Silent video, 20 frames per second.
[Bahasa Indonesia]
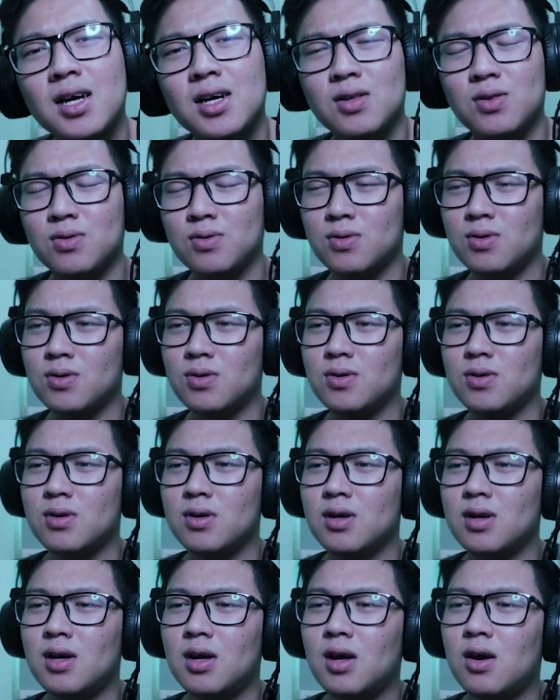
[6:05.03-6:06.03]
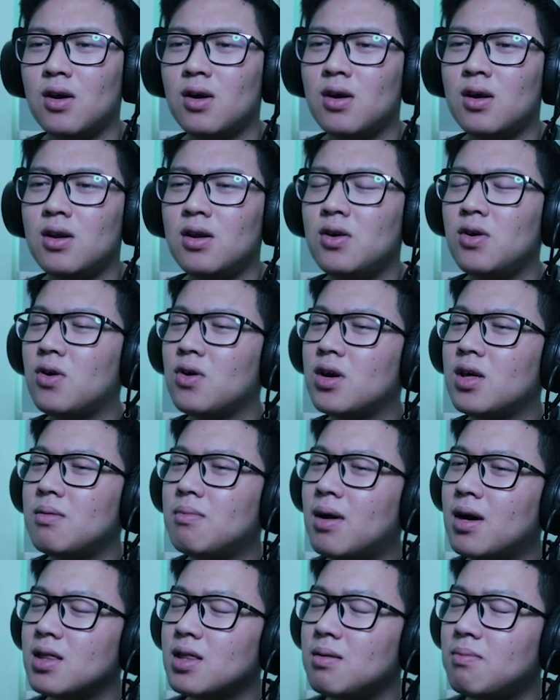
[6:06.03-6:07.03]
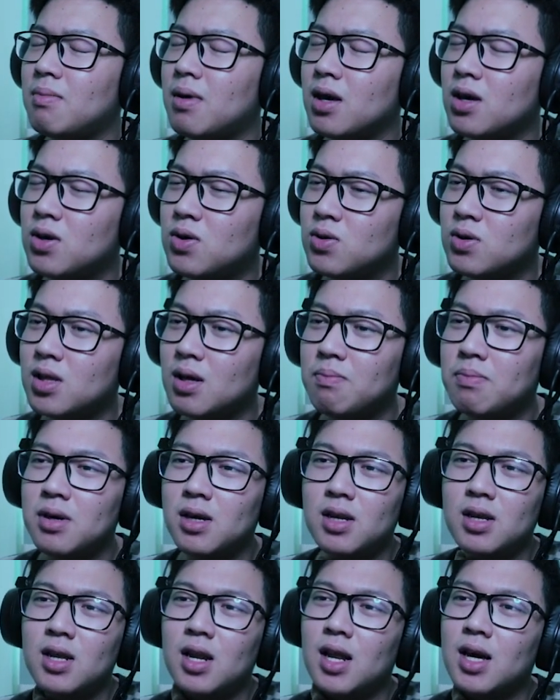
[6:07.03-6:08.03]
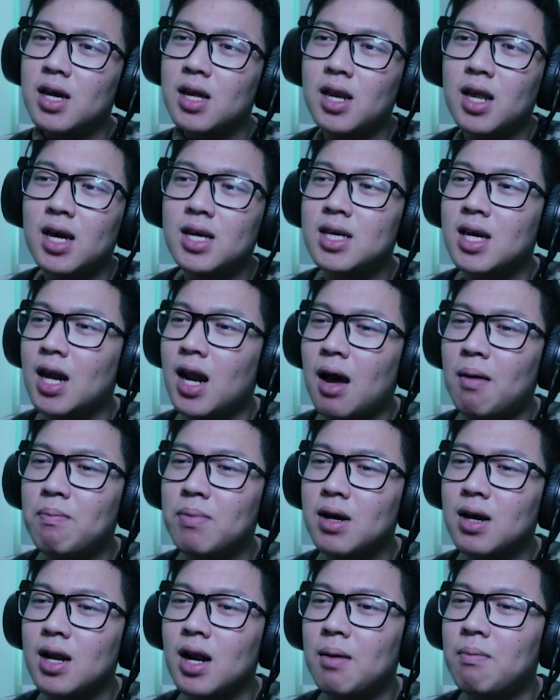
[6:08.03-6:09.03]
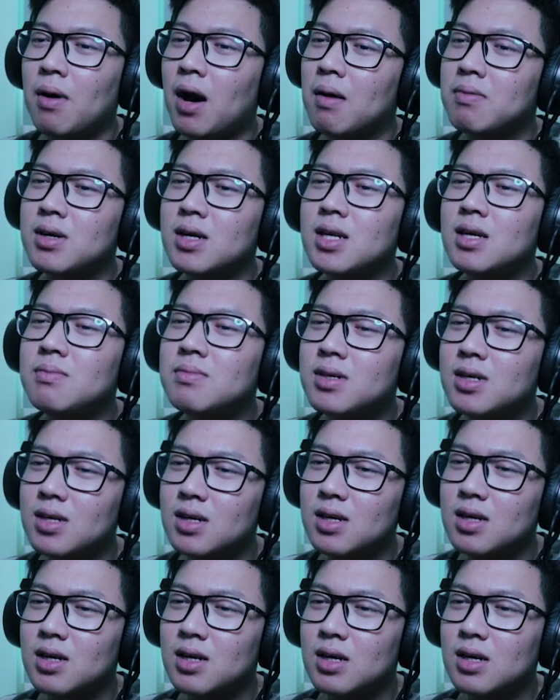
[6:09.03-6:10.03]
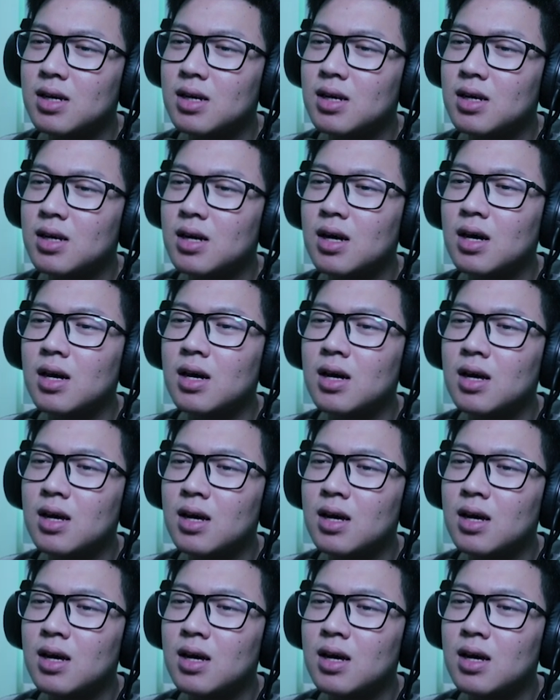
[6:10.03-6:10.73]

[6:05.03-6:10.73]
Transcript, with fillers: gitu loh ini hoki banget di bacon tapi ini lagi di acara apa kenapa nggak bisa diem sih nah